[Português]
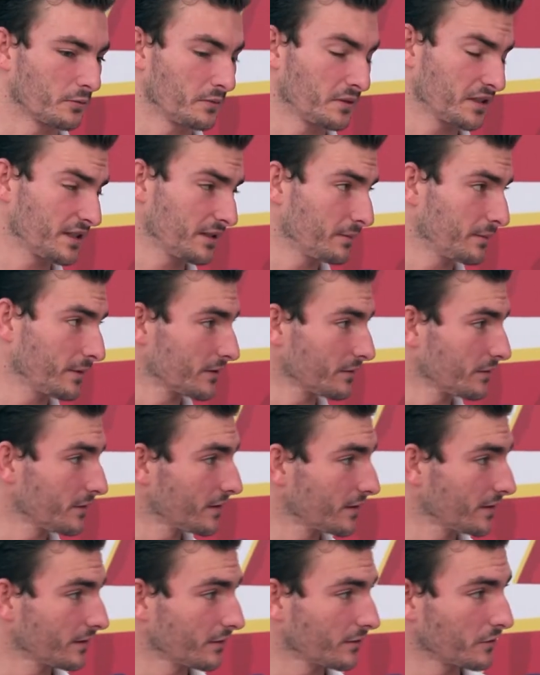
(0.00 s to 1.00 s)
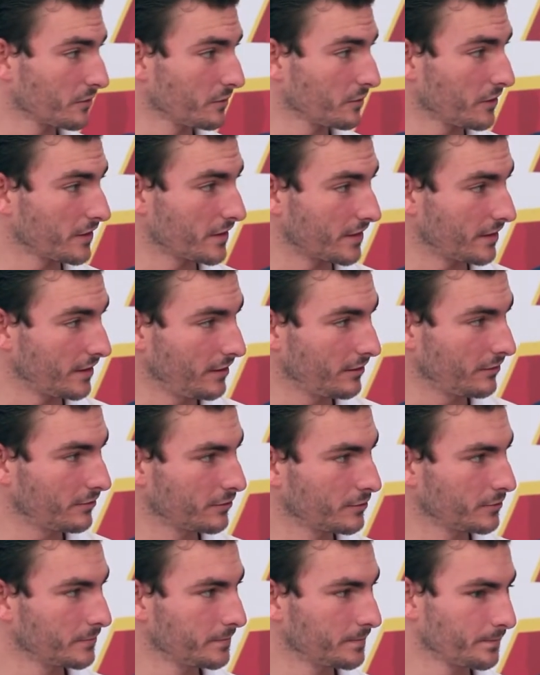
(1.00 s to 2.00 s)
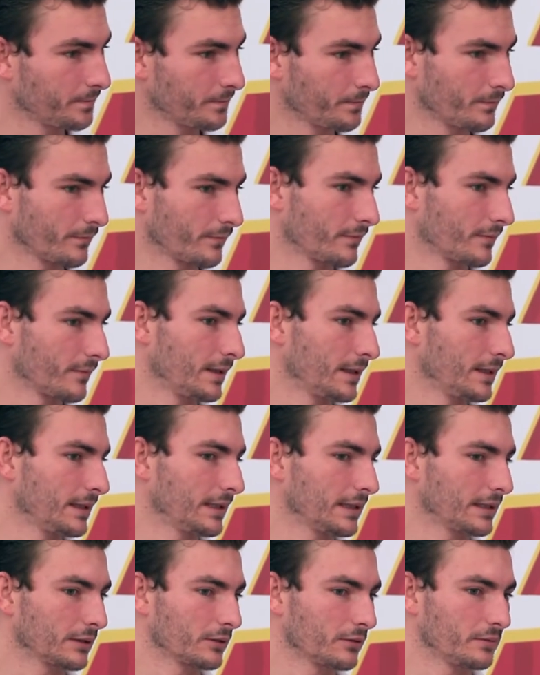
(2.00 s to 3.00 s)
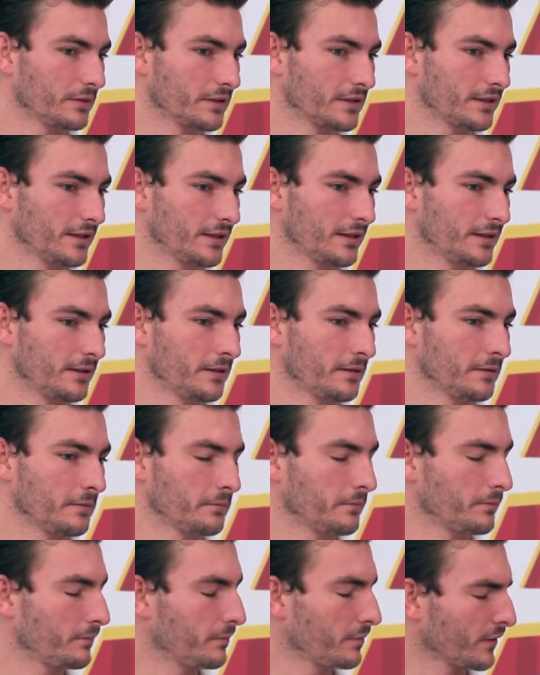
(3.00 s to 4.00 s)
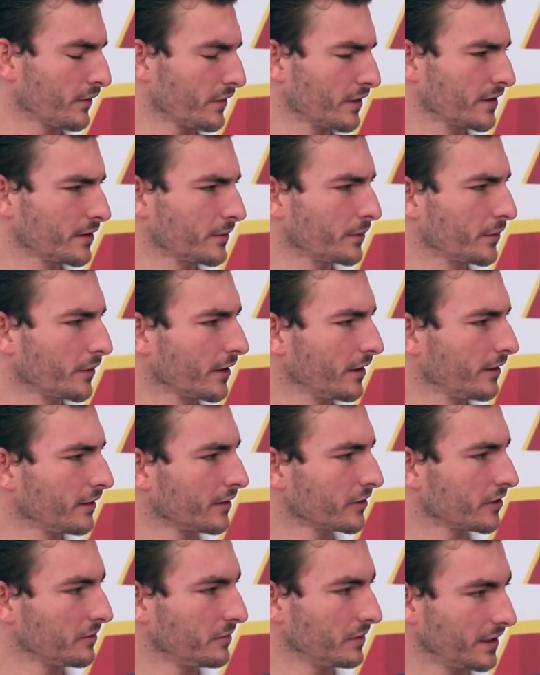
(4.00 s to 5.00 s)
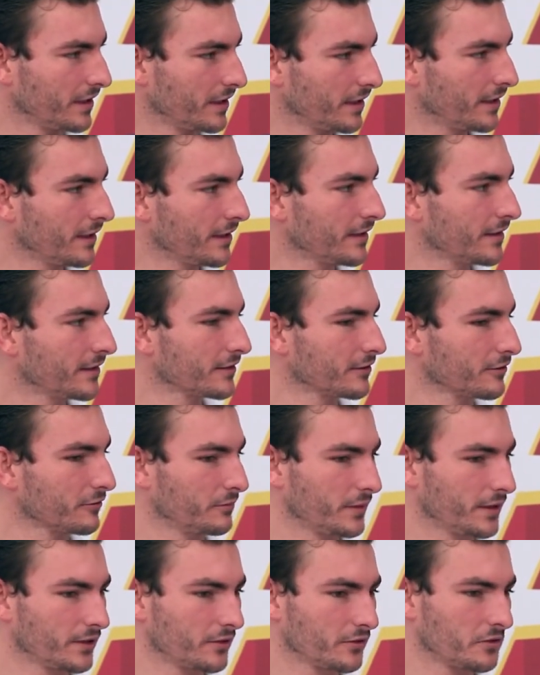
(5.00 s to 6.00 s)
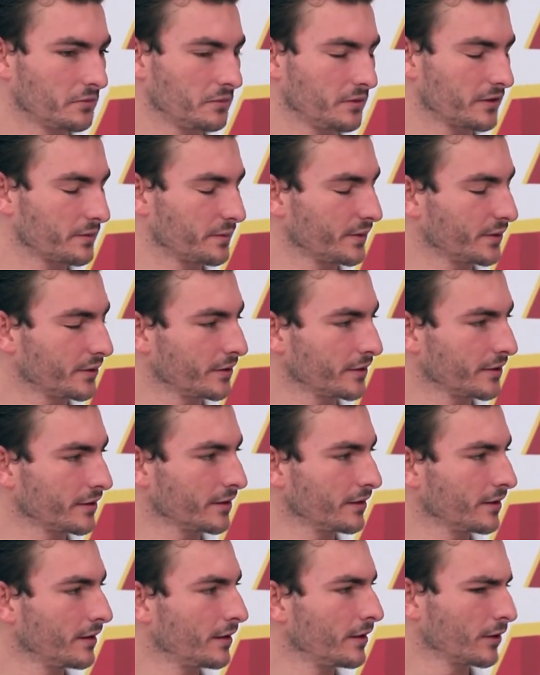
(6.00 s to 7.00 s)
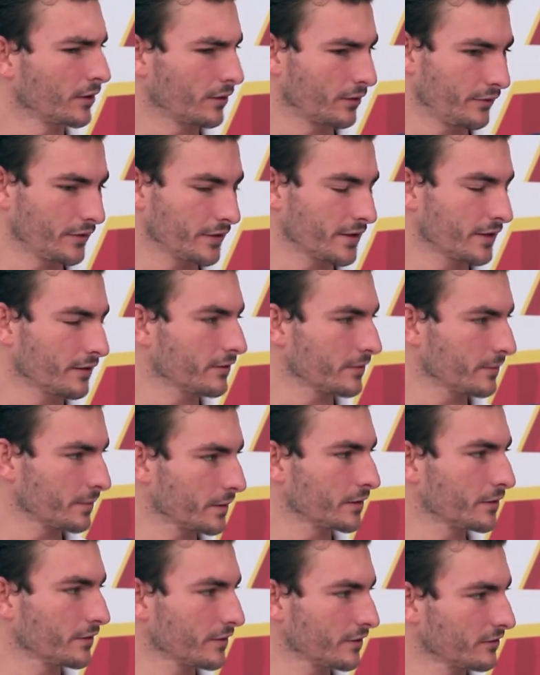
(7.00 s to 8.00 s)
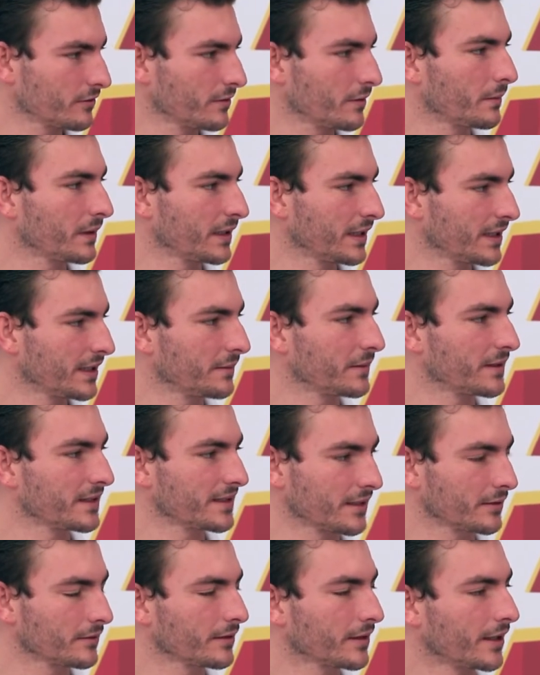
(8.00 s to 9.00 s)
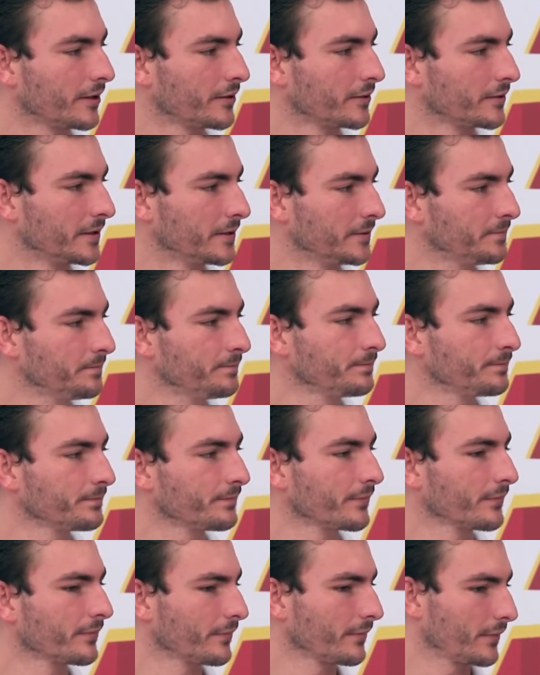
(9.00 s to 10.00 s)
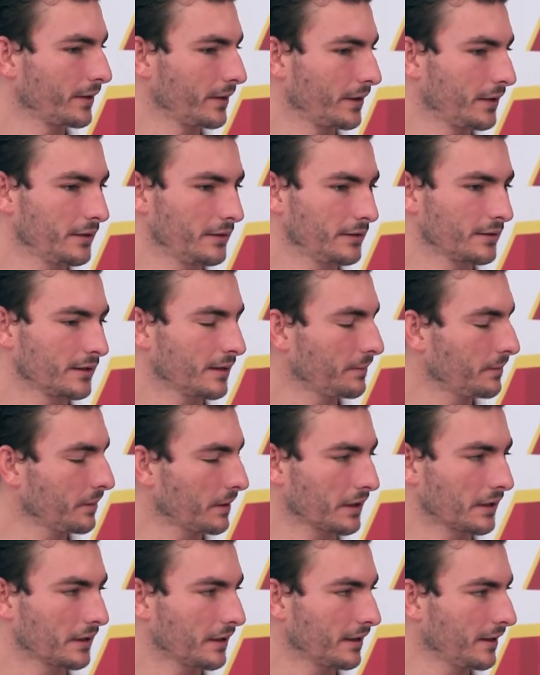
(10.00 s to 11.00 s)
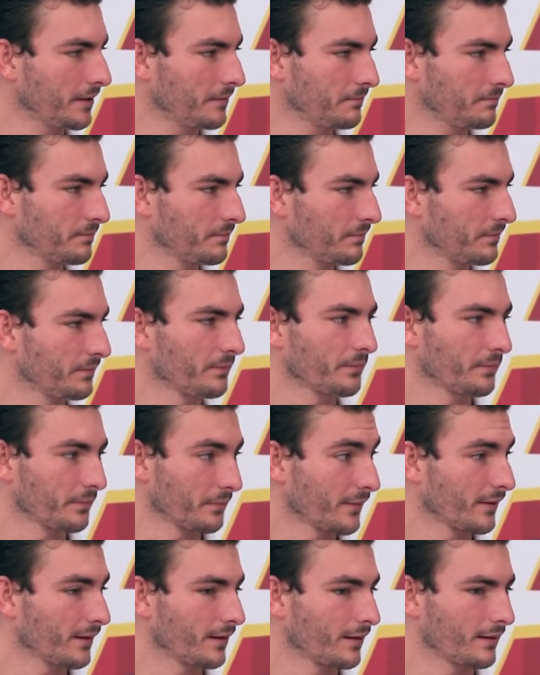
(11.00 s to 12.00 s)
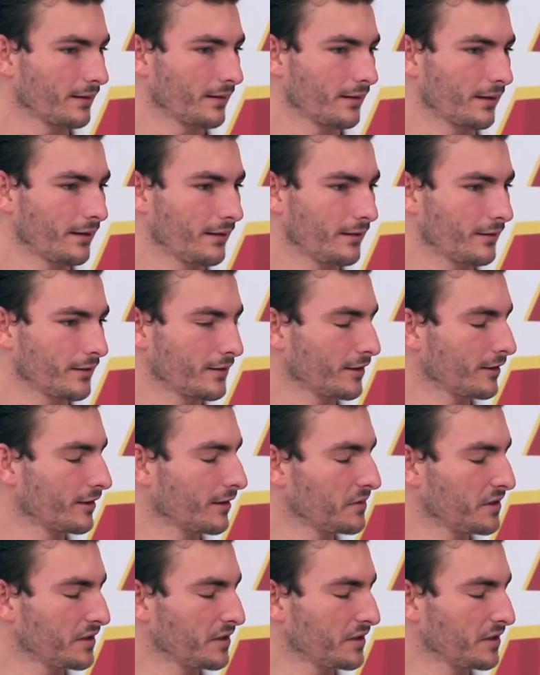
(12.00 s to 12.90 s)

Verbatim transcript: eu comecei mais ou menos em 2005. Né? Comecei para vencer um pouquinho a timidez, o medo de me expor, conversar com as pessoas de uma maneira mais natural, né? E de lá para cá tem sido a